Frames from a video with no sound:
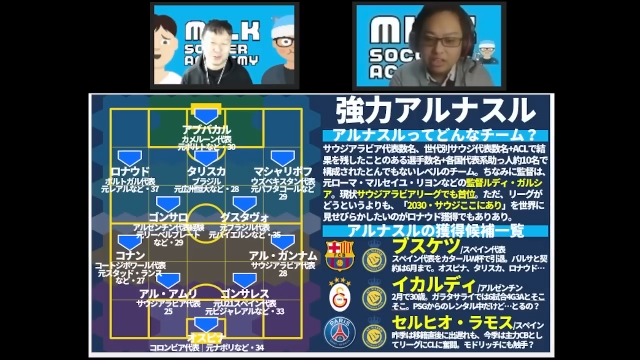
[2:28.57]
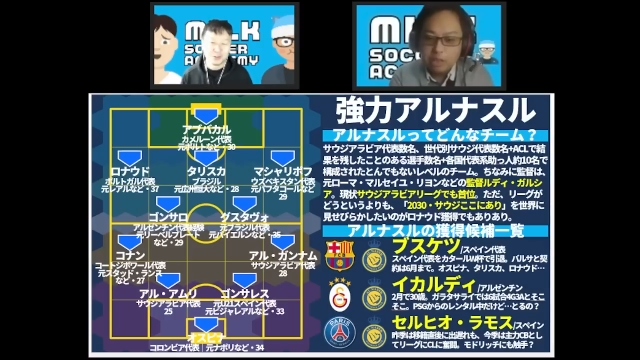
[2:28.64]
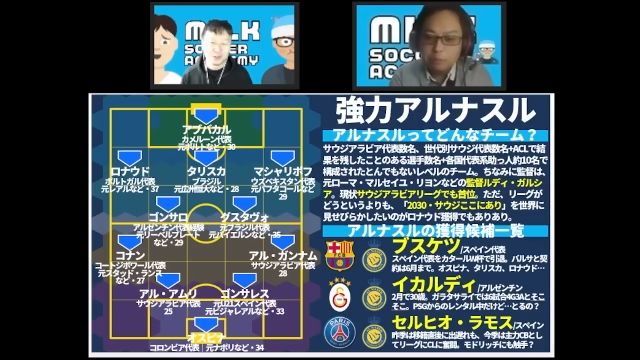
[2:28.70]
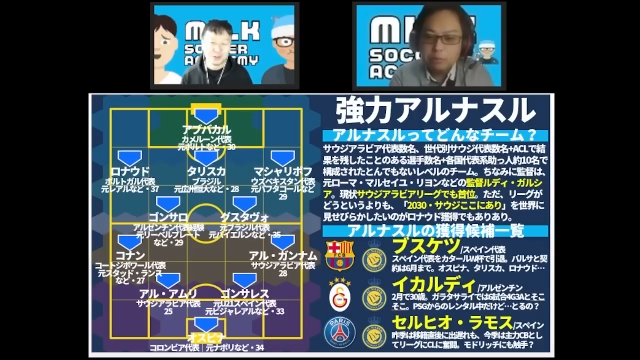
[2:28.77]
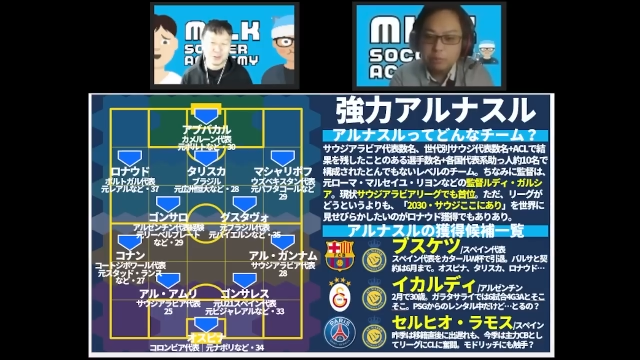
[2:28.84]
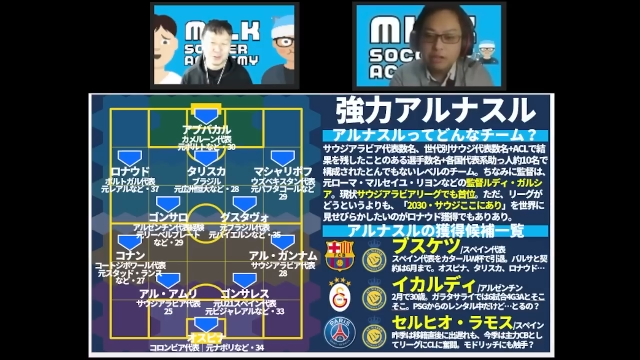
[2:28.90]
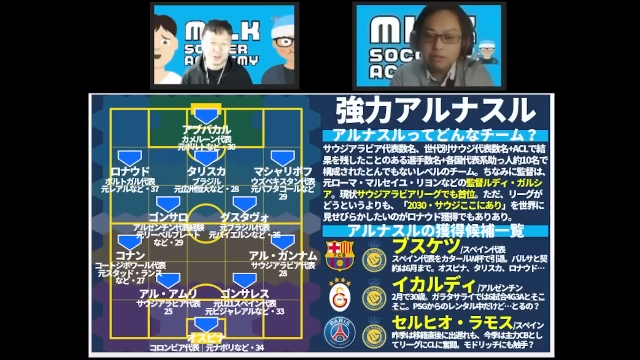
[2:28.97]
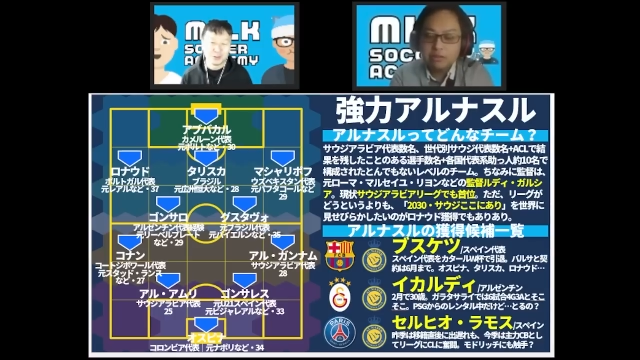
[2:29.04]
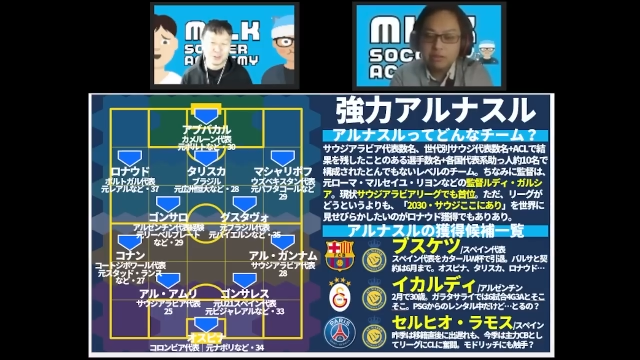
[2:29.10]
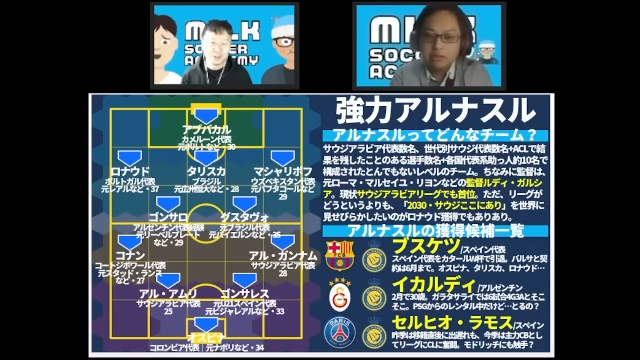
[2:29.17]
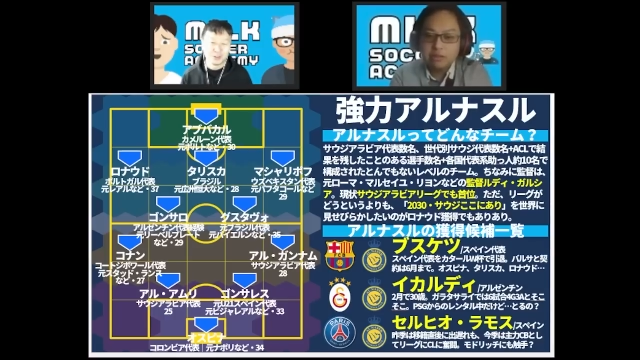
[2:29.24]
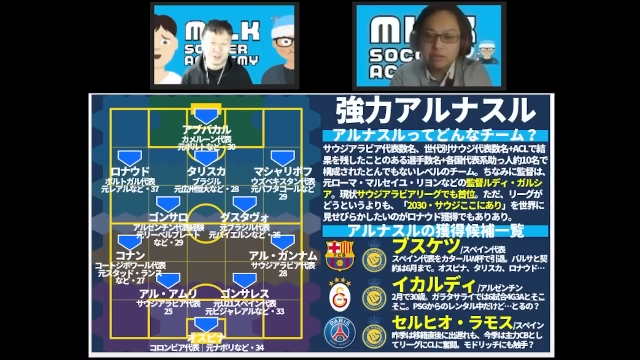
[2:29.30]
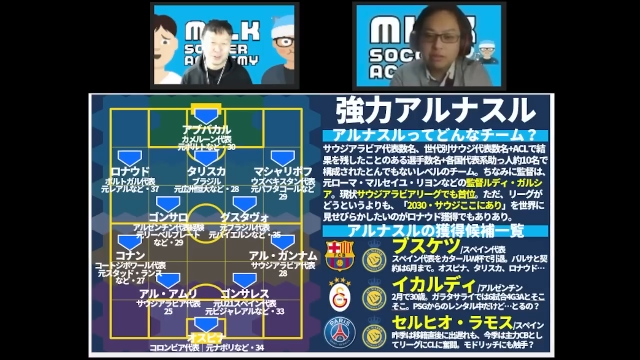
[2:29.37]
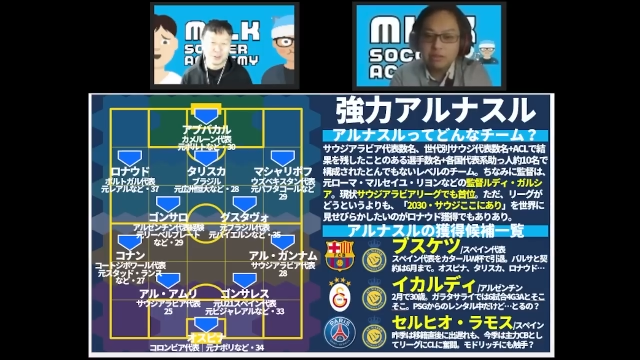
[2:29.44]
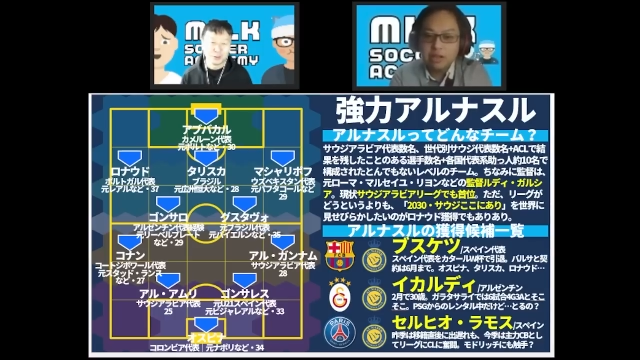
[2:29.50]
で、
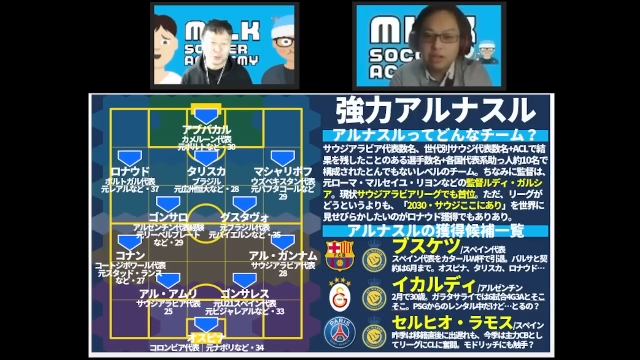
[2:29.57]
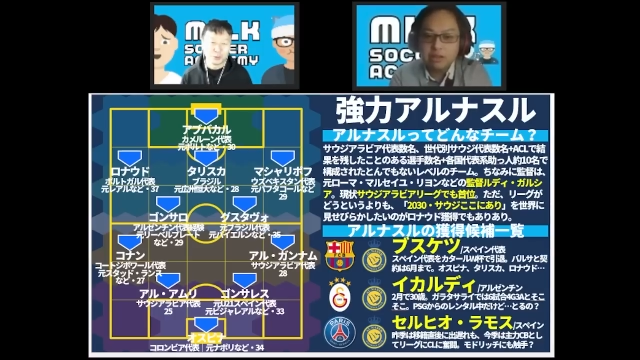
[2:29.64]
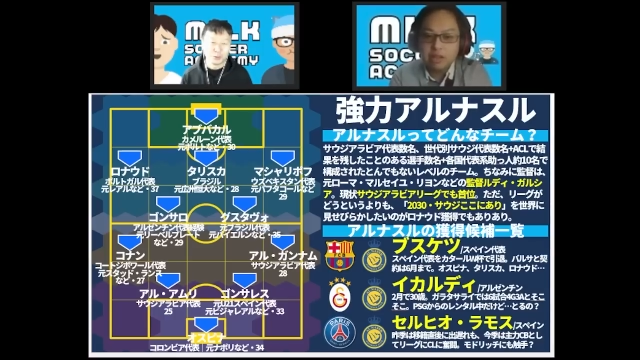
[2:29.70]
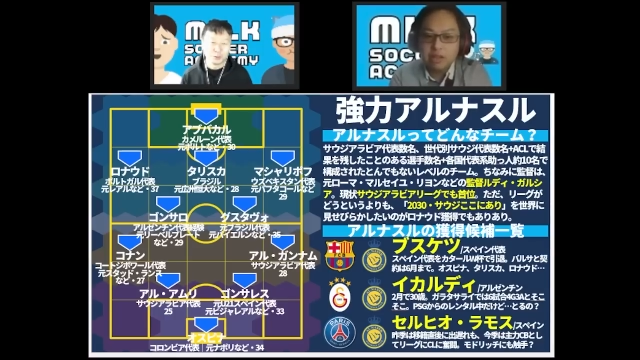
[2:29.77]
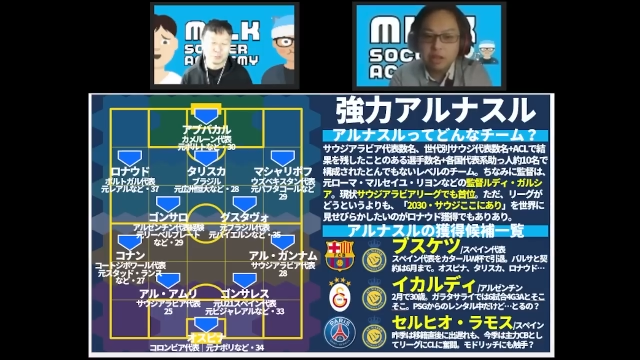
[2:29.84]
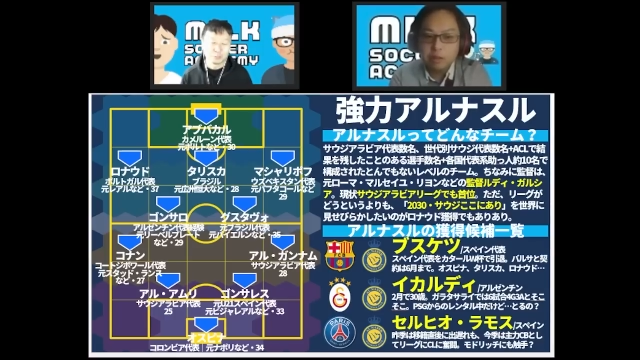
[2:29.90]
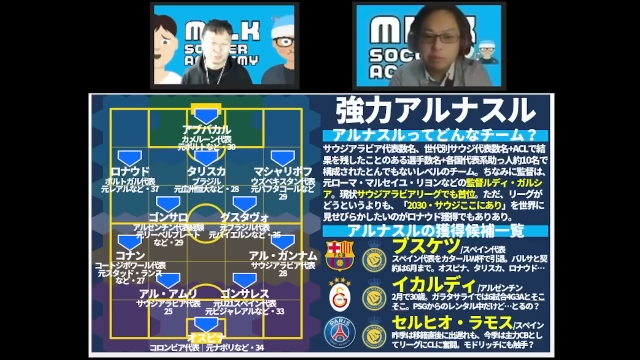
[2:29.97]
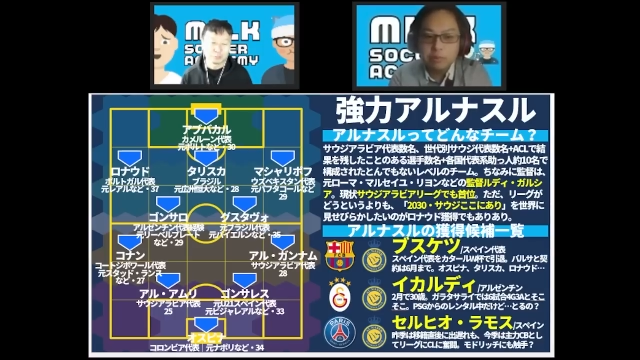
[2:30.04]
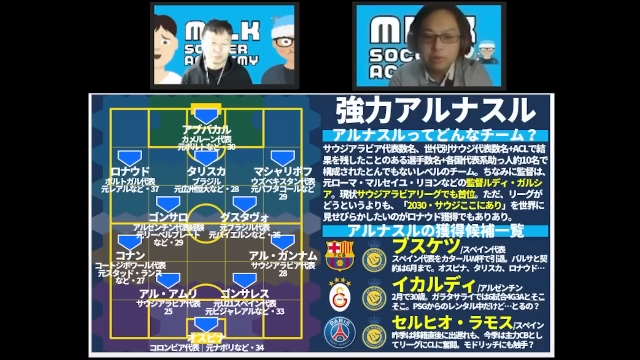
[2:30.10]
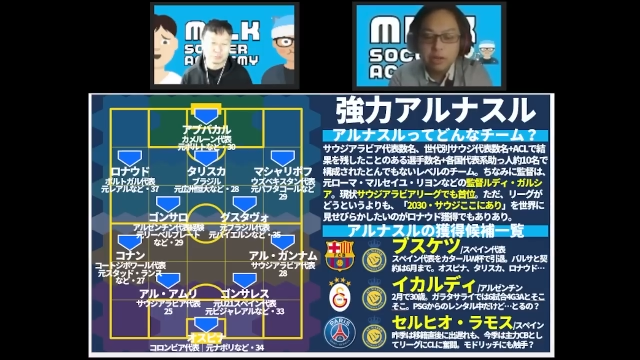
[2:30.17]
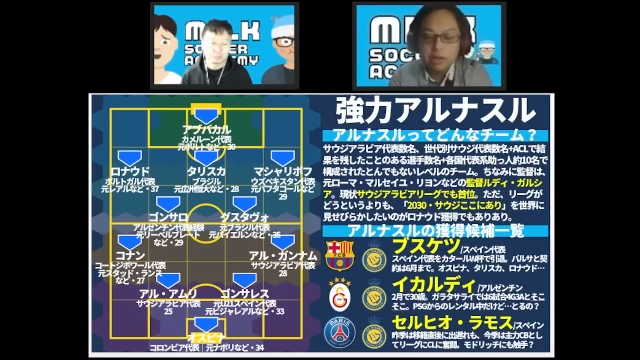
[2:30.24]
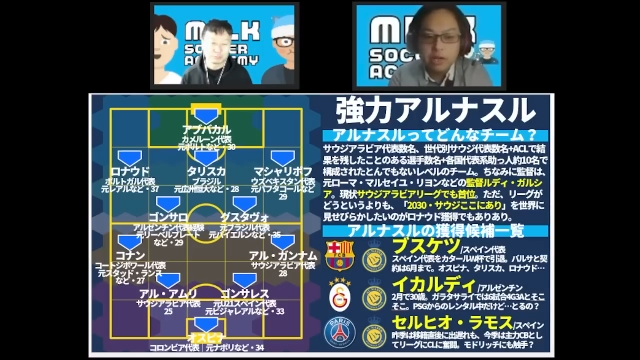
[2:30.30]
プラス、実はサブアカ